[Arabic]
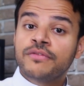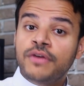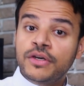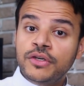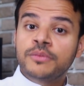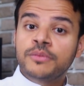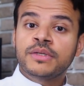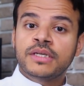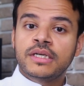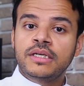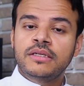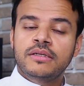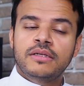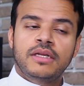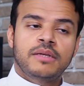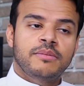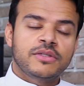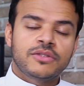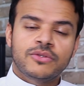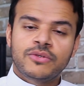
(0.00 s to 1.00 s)
فيمكن
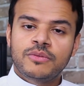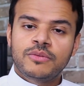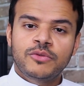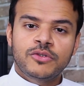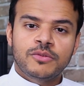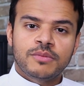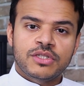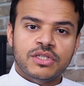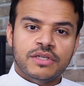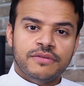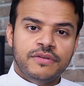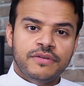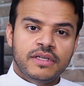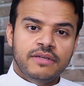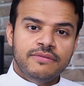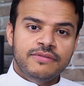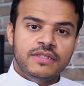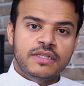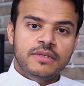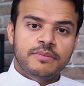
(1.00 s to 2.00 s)
لما تكون مدمجه في
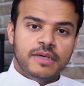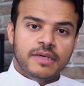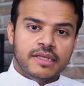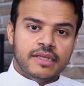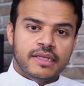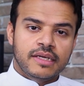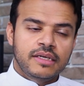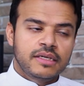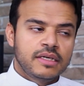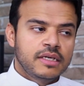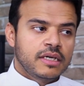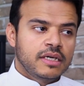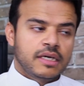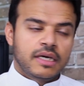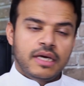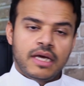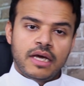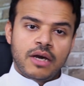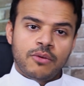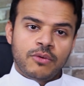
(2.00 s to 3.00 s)
نفس البدله
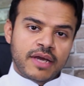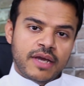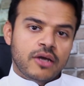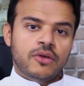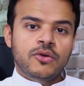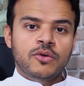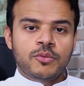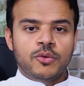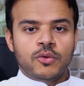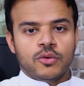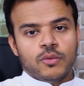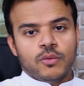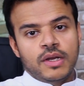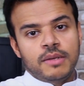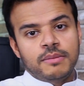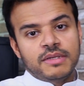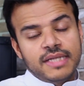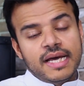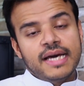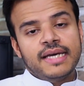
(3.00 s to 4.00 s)
اولياء الامور
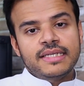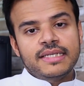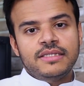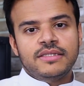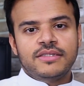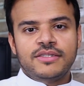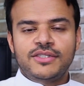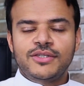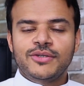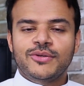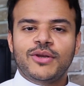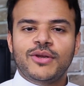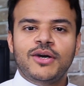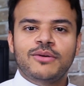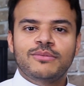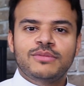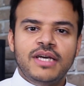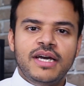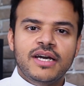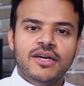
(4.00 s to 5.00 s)
والمدارس يصيروا
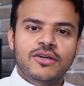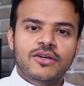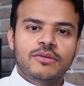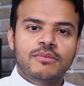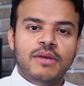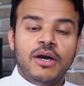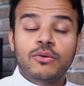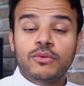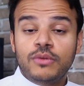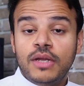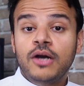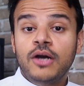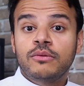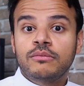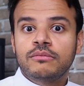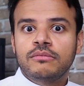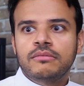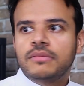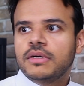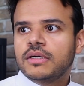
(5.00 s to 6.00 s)
لهم تحكم او
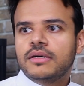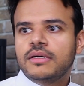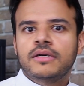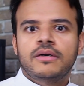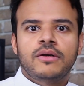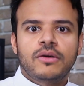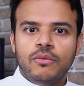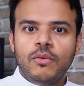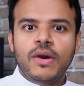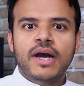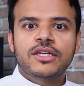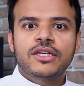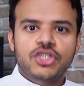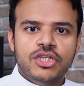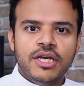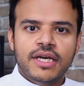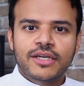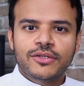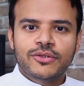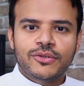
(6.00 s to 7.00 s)
لهم
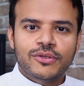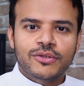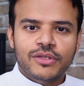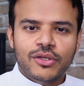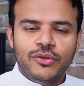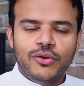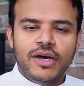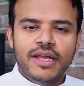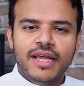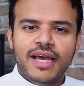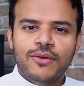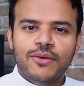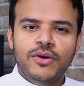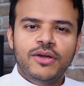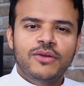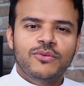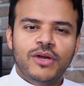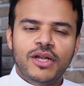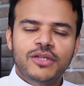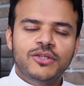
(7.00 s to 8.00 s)
واجهه يقدروا يطلعوا عليها
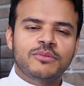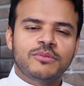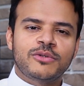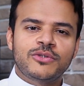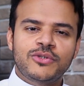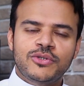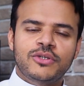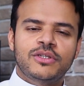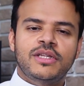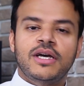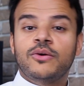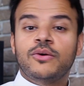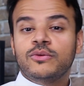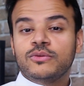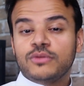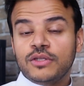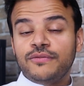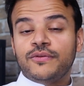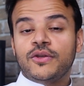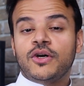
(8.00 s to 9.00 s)
وين ولدهم موجود او
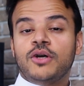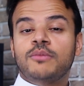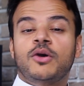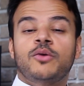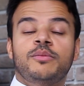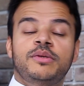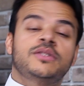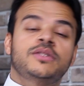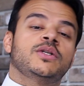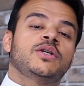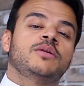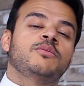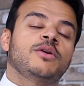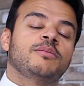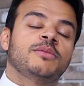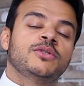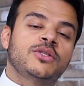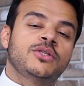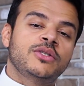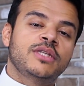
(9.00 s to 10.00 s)
طفلهم او بنتهم وين
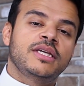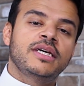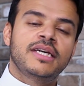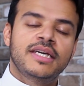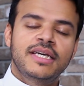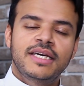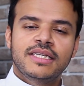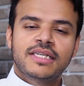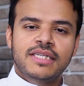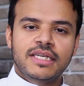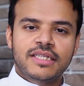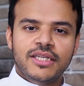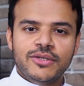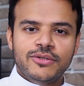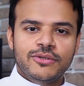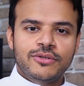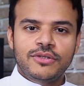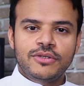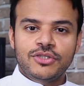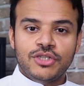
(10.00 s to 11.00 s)
موجوده
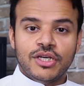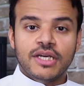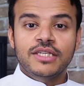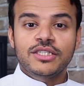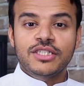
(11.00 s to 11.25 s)
ستكون شيء